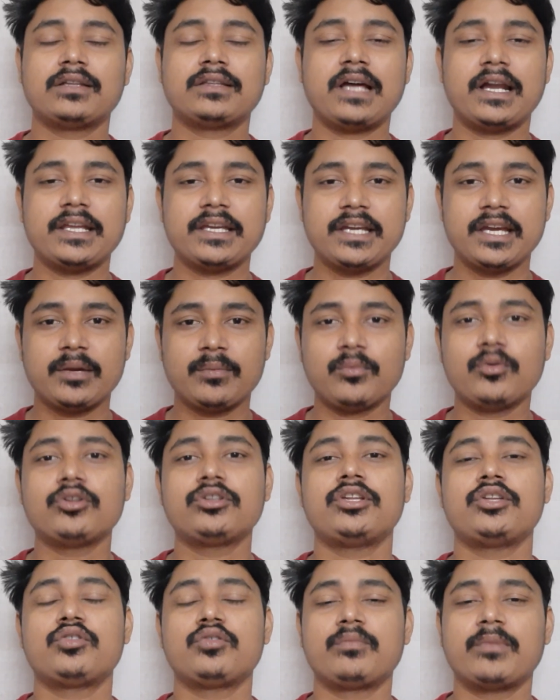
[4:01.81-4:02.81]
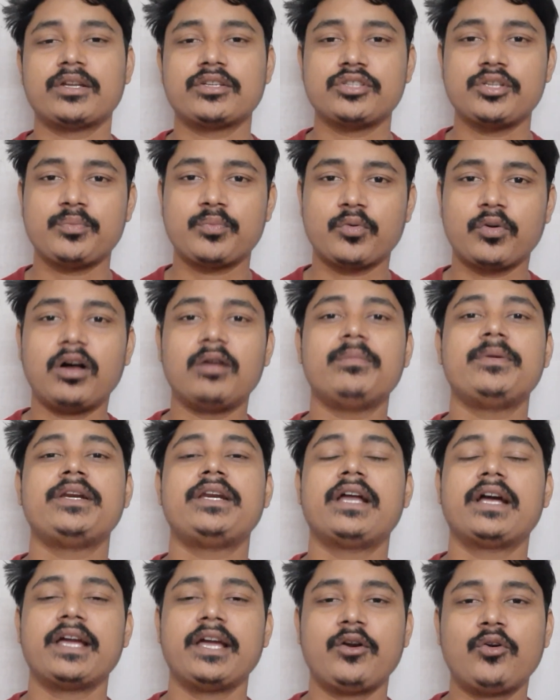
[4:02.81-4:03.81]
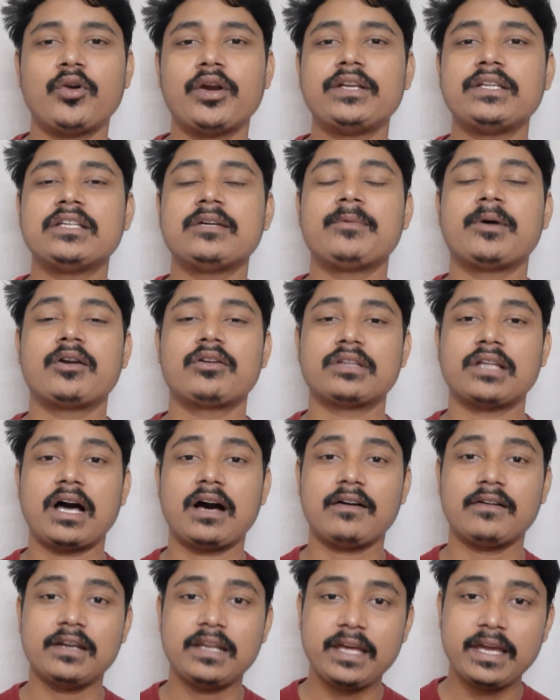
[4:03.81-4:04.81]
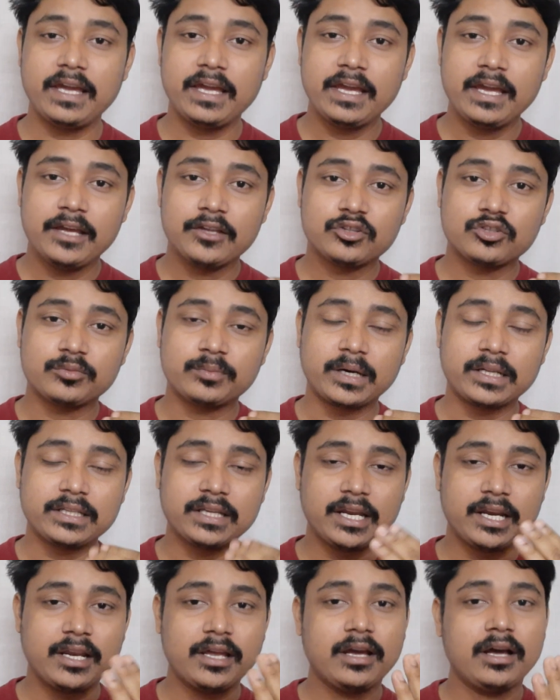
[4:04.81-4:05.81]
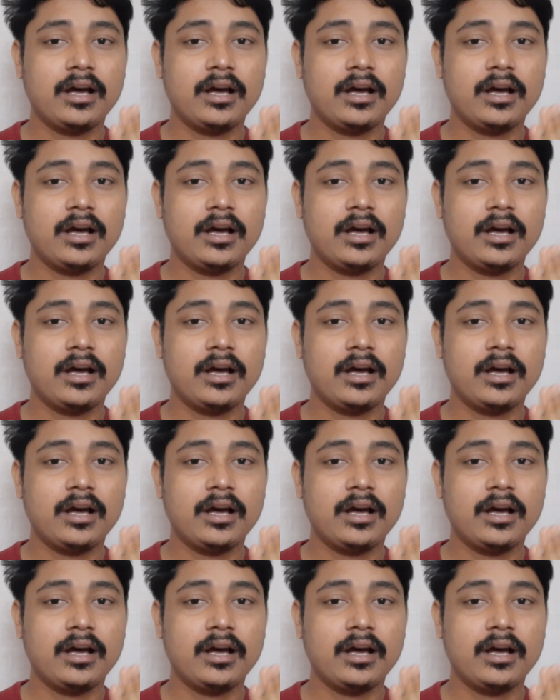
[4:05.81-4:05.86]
তারিখের মধ্যে তোমরা যদি প্রবাবিলিটাকে করে নিতে পারো তাহলে তোমাদের